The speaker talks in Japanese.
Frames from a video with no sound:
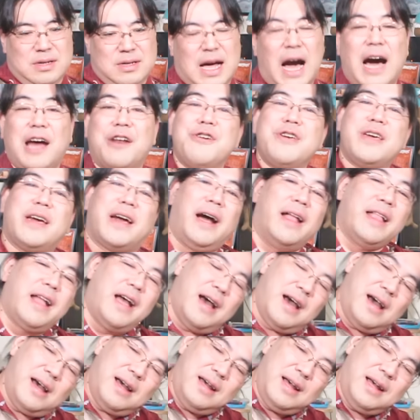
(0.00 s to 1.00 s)
軽いか
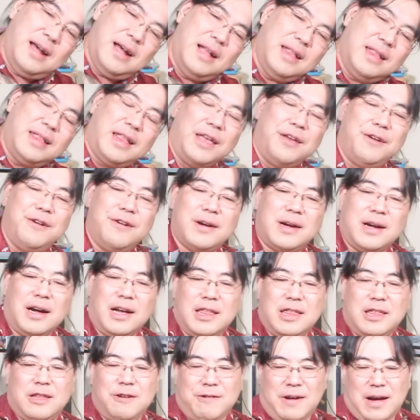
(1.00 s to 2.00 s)
なっていう
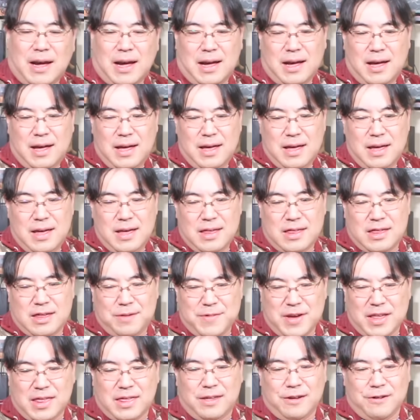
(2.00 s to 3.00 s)
感じはし
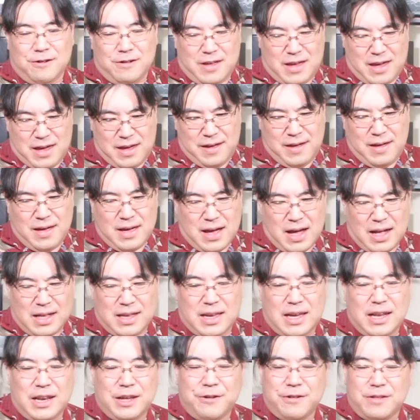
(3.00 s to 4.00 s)
ますよね。はっ
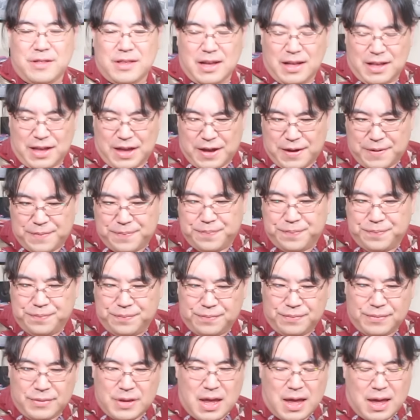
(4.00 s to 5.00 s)
きり言ってね。う
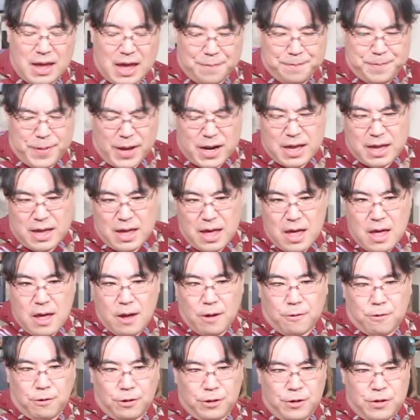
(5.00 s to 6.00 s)
ん、で、やっぱり
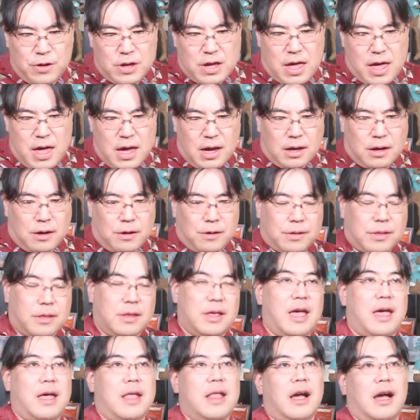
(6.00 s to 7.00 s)
このように X
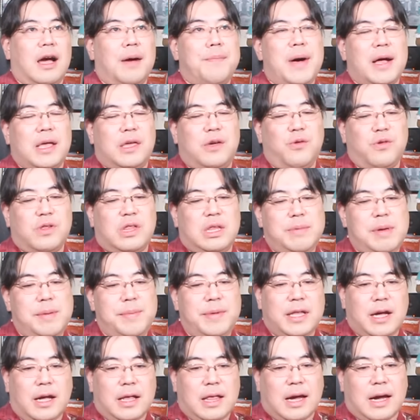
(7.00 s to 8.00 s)
でなんか負け惜しみ
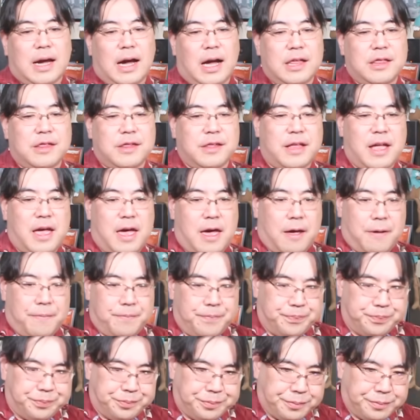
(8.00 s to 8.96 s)
みたいな感じで、